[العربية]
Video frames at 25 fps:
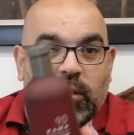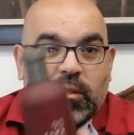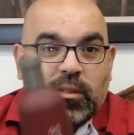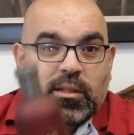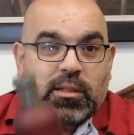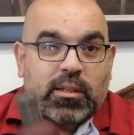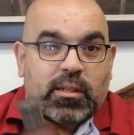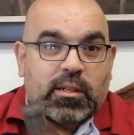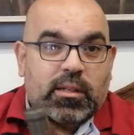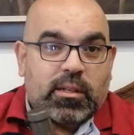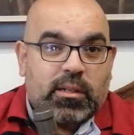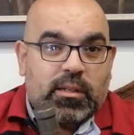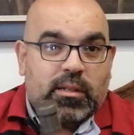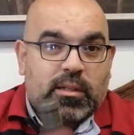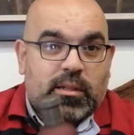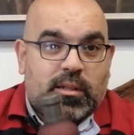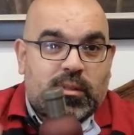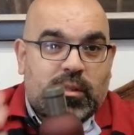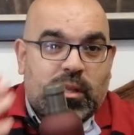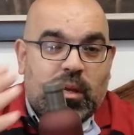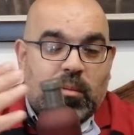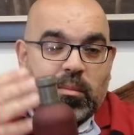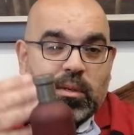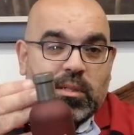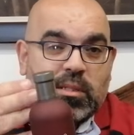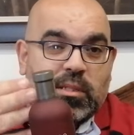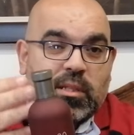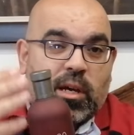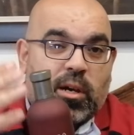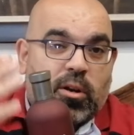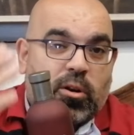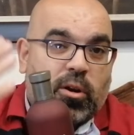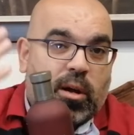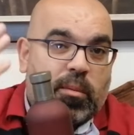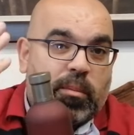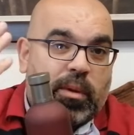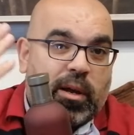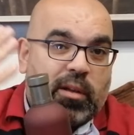العطر آه، تم
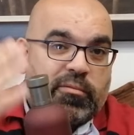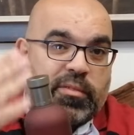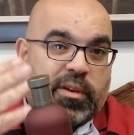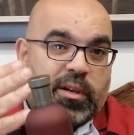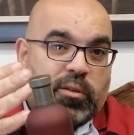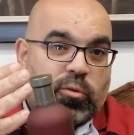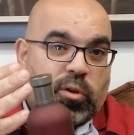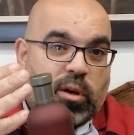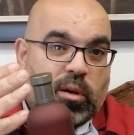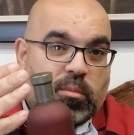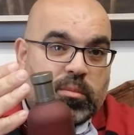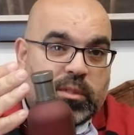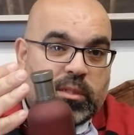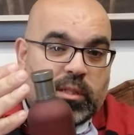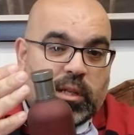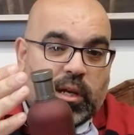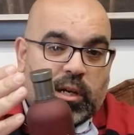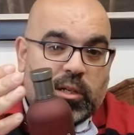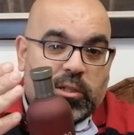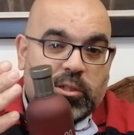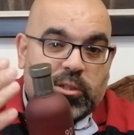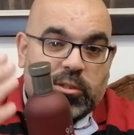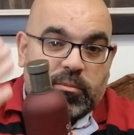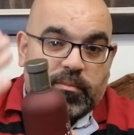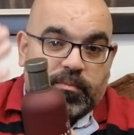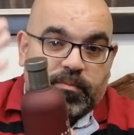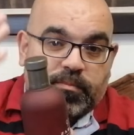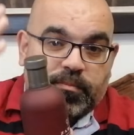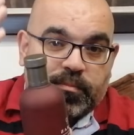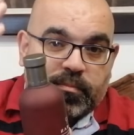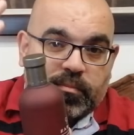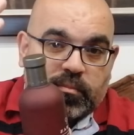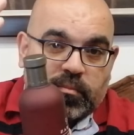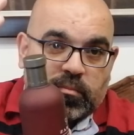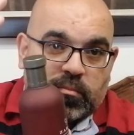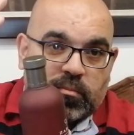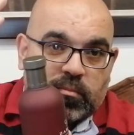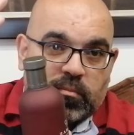إصداره عام 2015
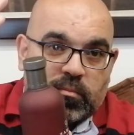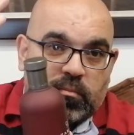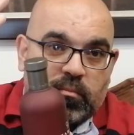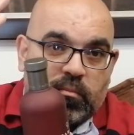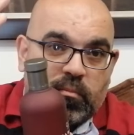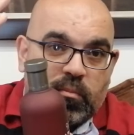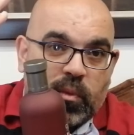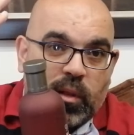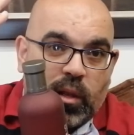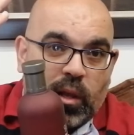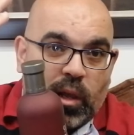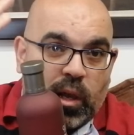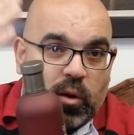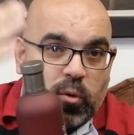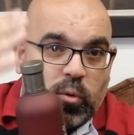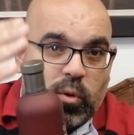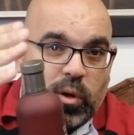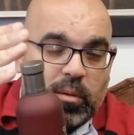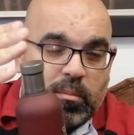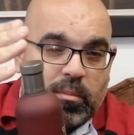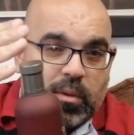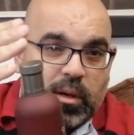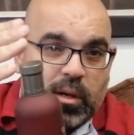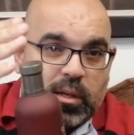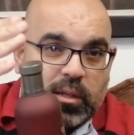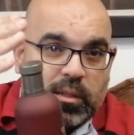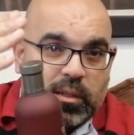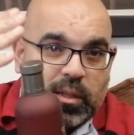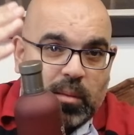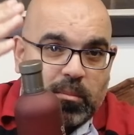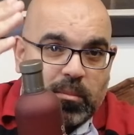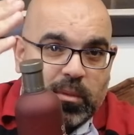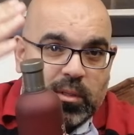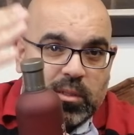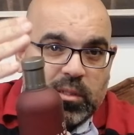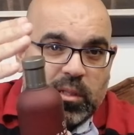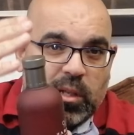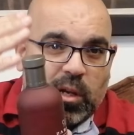أول ما
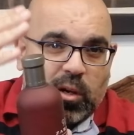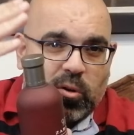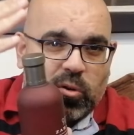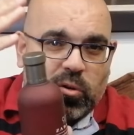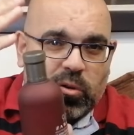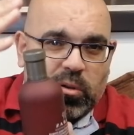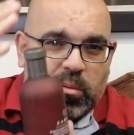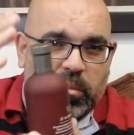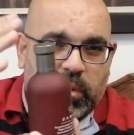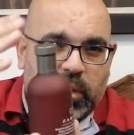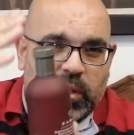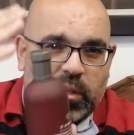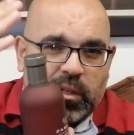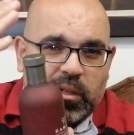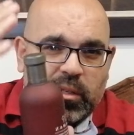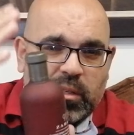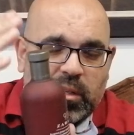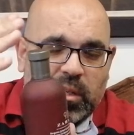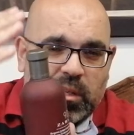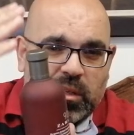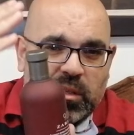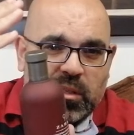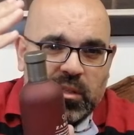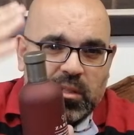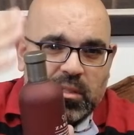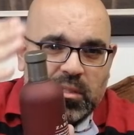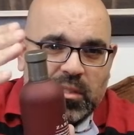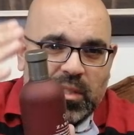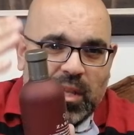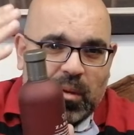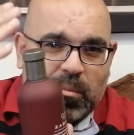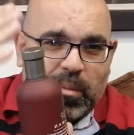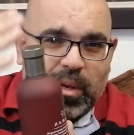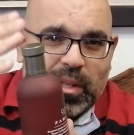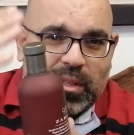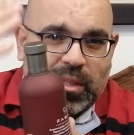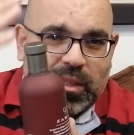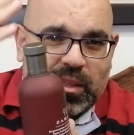تم إصداره يمكن
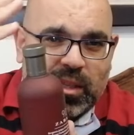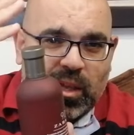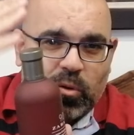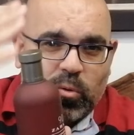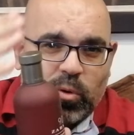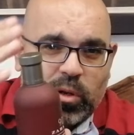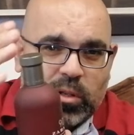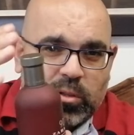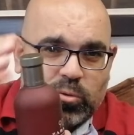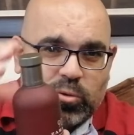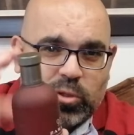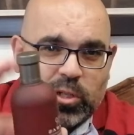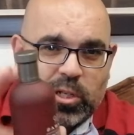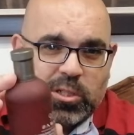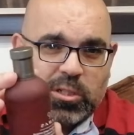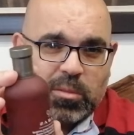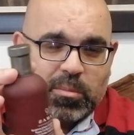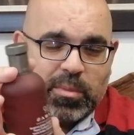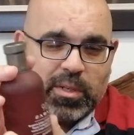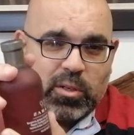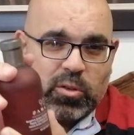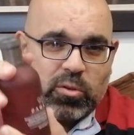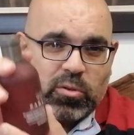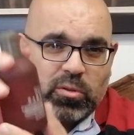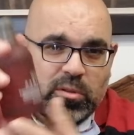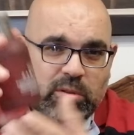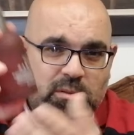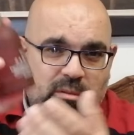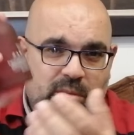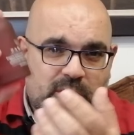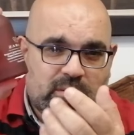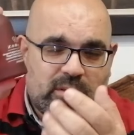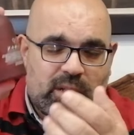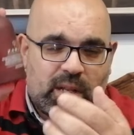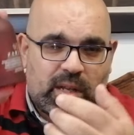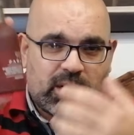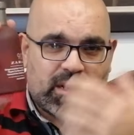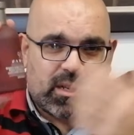استعملت أول زجاجة منه
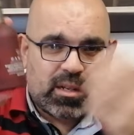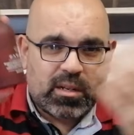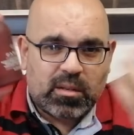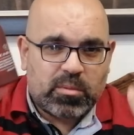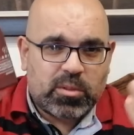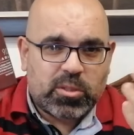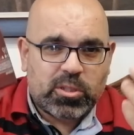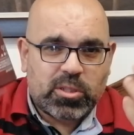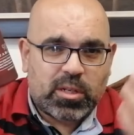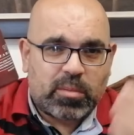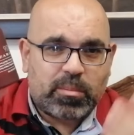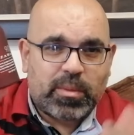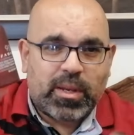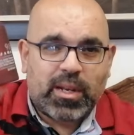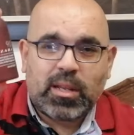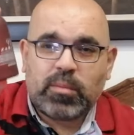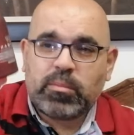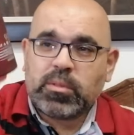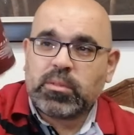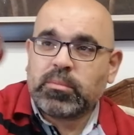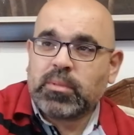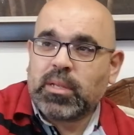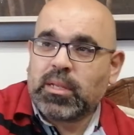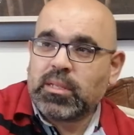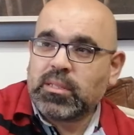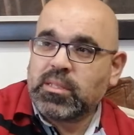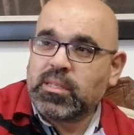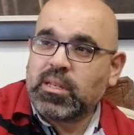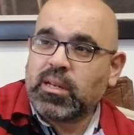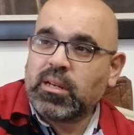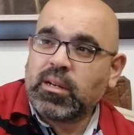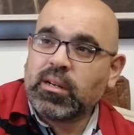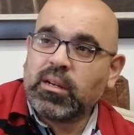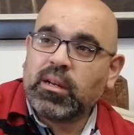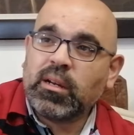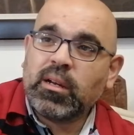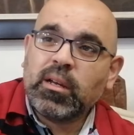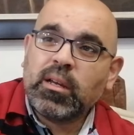لأن أنا بشتري ملابس من عند
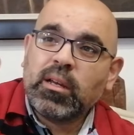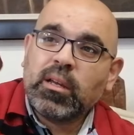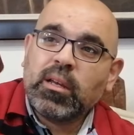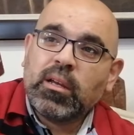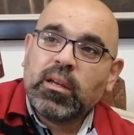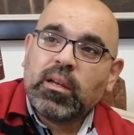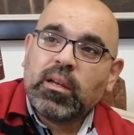زارة